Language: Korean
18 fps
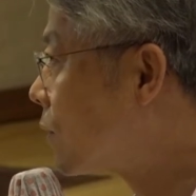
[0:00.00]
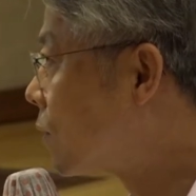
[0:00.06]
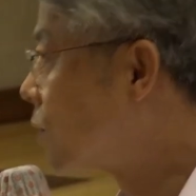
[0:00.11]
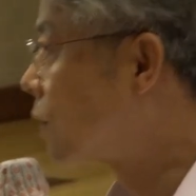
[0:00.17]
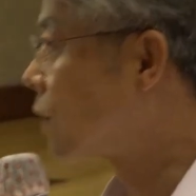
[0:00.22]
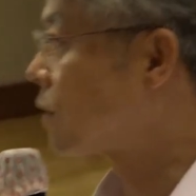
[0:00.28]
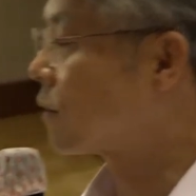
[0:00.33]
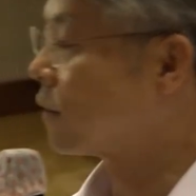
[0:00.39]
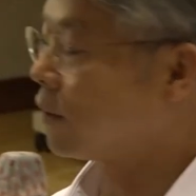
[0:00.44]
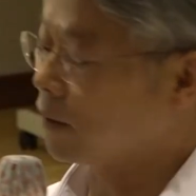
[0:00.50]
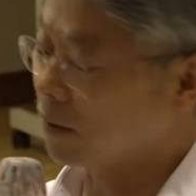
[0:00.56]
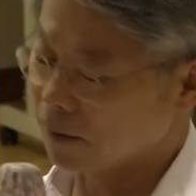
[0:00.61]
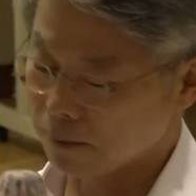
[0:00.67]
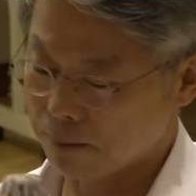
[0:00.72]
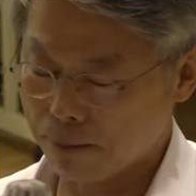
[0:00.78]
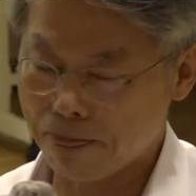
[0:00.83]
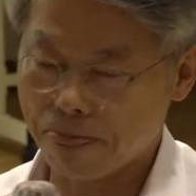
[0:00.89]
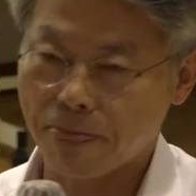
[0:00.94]

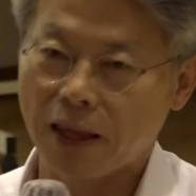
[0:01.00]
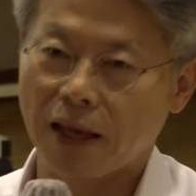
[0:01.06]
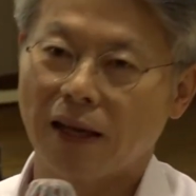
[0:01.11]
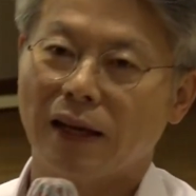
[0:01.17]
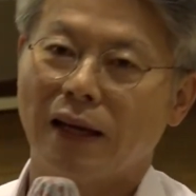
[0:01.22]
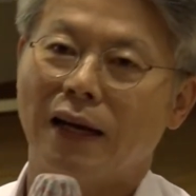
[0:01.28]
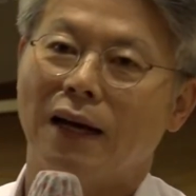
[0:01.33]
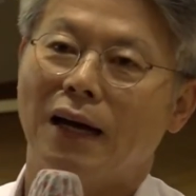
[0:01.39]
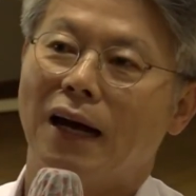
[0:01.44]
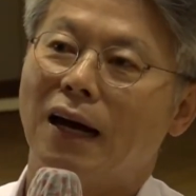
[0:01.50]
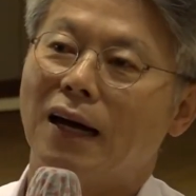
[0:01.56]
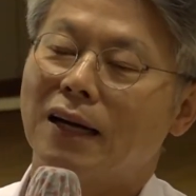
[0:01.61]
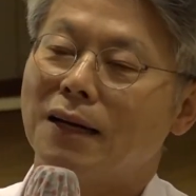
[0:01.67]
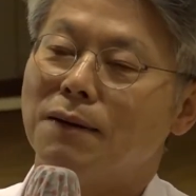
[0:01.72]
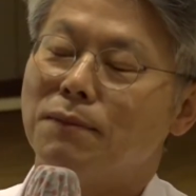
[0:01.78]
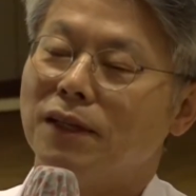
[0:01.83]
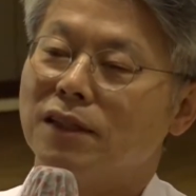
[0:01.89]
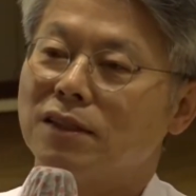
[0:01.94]
그래서
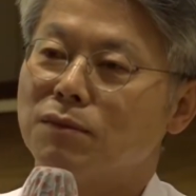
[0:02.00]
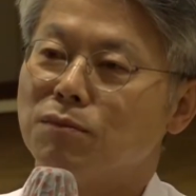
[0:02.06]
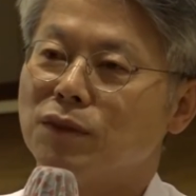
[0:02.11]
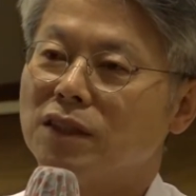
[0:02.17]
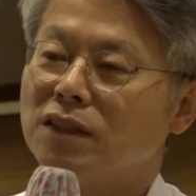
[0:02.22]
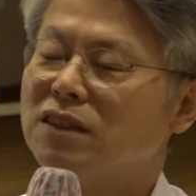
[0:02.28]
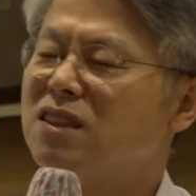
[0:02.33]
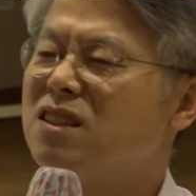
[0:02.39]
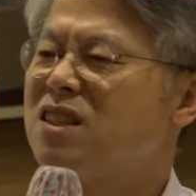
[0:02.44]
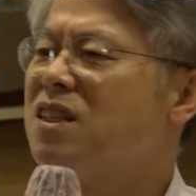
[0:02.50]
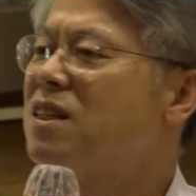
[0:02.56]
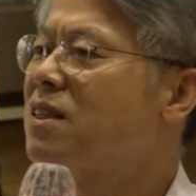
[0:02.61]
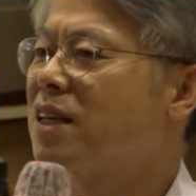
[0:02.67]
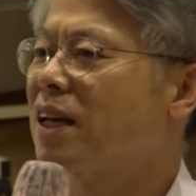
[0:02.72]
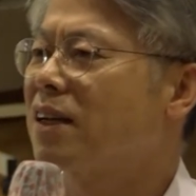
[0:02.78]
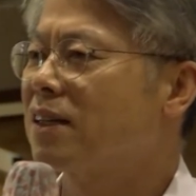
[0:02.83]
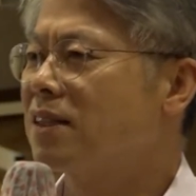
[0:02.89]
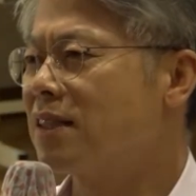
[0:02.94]
아까 말씀드린 그
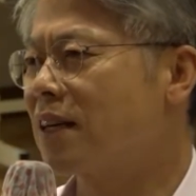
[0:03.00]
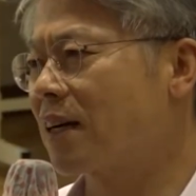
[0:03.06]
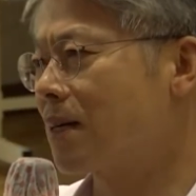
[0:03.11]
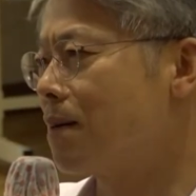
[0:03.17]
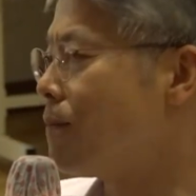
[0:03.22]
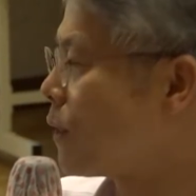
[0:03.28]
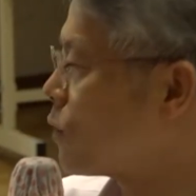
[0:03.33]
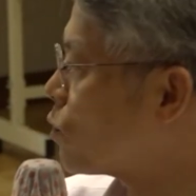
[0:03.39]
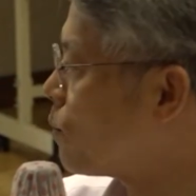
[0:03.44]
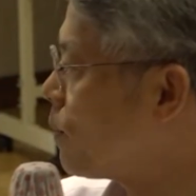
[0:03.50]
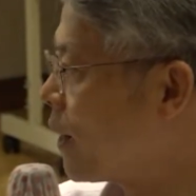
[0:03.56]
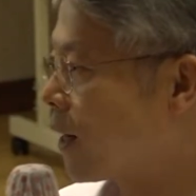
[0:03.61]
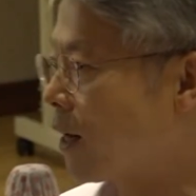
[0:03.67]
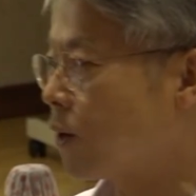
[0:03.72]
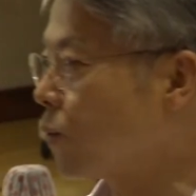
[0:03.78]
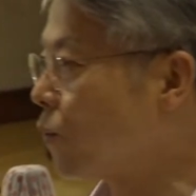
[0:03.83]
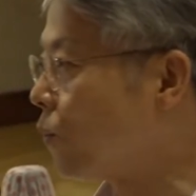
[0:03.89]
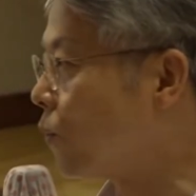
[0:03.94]
지체를 이제 그만 좀
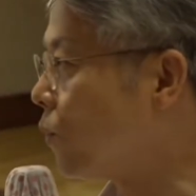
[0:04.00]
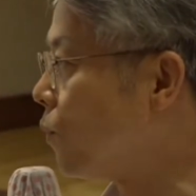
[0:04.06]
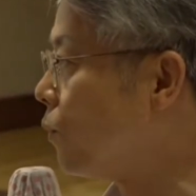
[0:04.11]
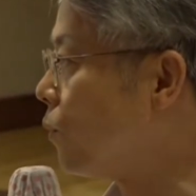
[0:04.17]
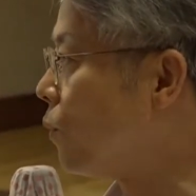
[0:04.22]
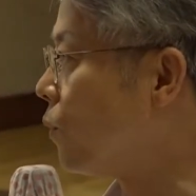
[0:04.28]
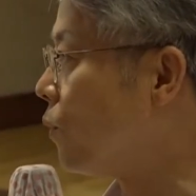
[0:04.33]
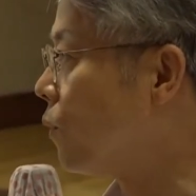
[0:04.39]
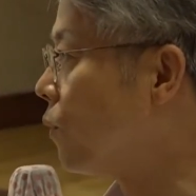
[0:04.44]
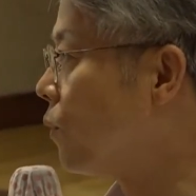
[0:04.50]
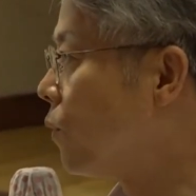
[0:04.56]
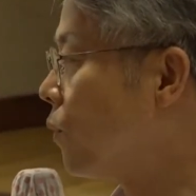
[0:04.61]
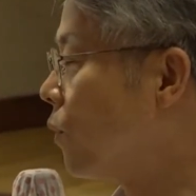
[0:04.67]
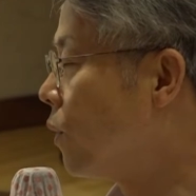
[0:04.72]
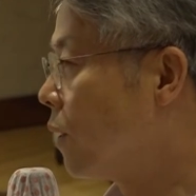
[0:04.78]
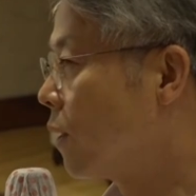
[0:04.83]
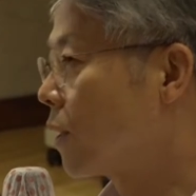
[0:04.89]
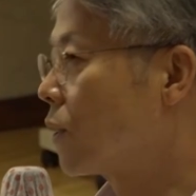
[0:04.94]
하라고
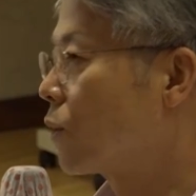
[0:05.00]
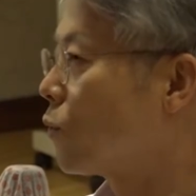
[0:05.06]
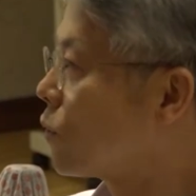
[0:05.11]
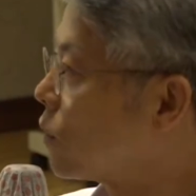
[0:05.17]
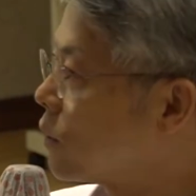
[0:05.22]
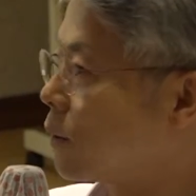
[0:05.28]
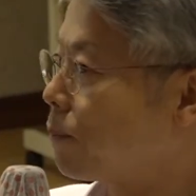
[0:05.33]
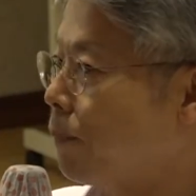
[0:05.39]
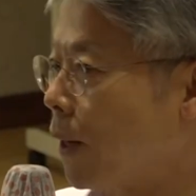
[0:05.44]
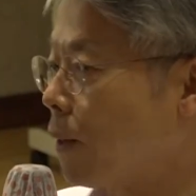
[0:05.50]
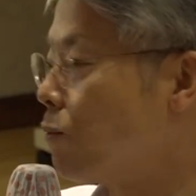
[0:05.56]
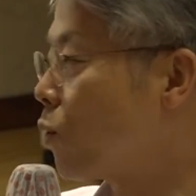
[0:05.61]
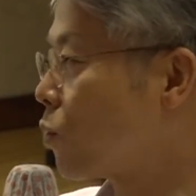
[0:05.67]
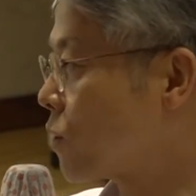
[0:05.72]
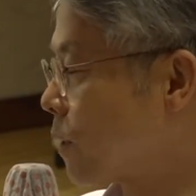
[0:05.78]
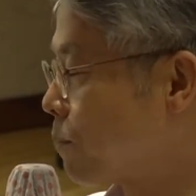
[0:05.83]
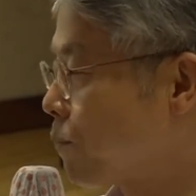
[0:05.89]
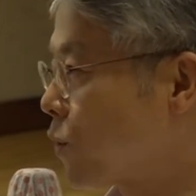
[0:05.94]
그리고 그
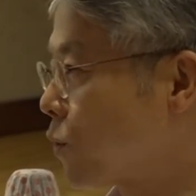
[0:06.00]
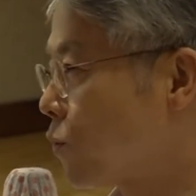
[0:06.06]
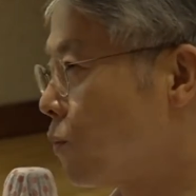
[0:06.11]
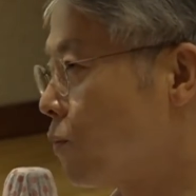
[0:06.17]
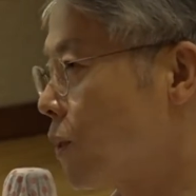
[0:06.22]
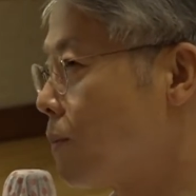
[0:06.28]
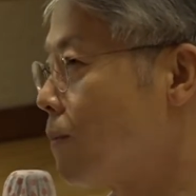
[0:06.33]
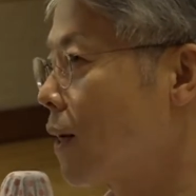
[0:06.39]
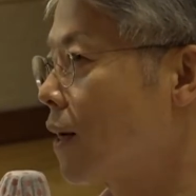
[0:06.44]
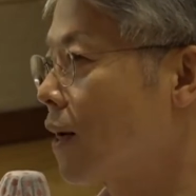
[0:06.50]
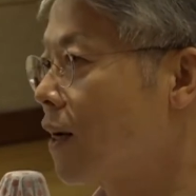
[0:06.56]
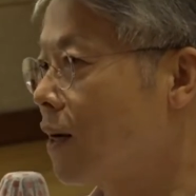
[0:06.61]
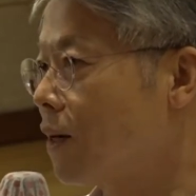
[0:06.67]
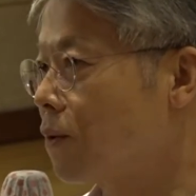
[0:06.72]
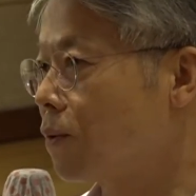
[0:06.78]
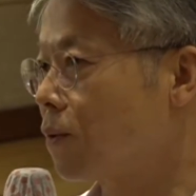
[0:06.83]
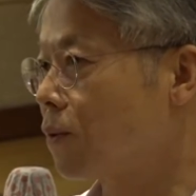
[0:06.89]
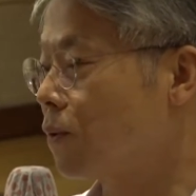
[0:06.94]
발목 잡기 좀
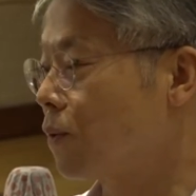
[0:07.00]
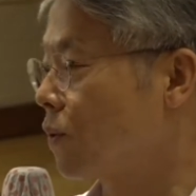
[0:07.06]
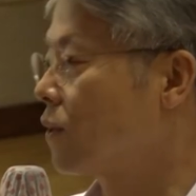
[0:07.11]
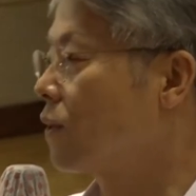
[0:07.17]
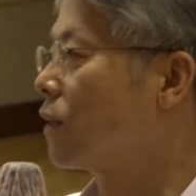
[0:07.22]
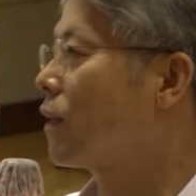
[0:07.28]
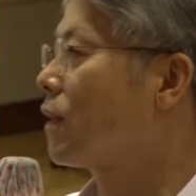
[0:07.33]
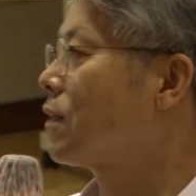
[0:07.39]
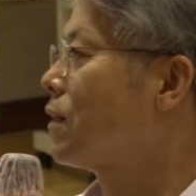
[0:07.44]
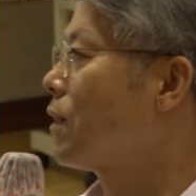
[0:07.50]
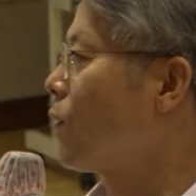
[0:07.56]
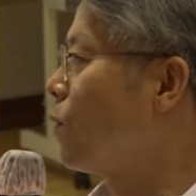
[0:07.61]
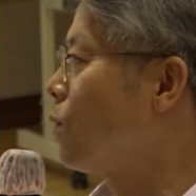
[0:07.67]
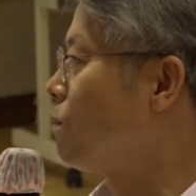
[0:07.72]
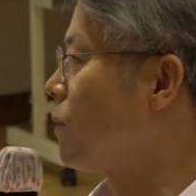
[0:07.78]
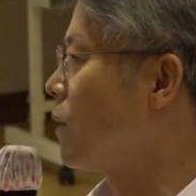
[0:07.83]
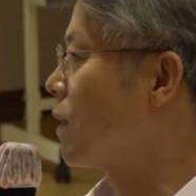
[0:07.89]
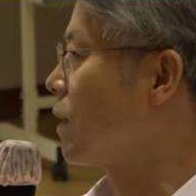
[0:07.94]
그만하라고 그래서
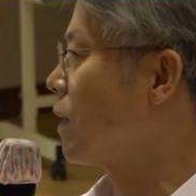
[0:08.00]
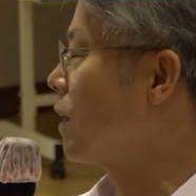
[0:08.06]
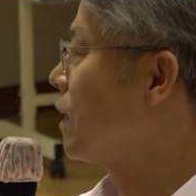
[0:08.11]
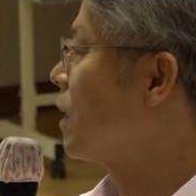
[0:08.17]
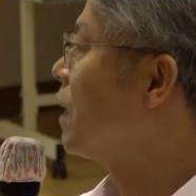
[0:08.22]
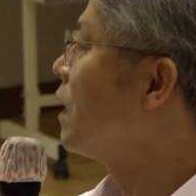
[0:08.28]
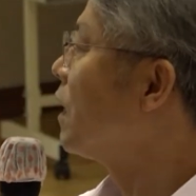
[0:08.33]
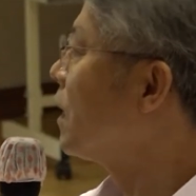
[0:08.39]
나온 말이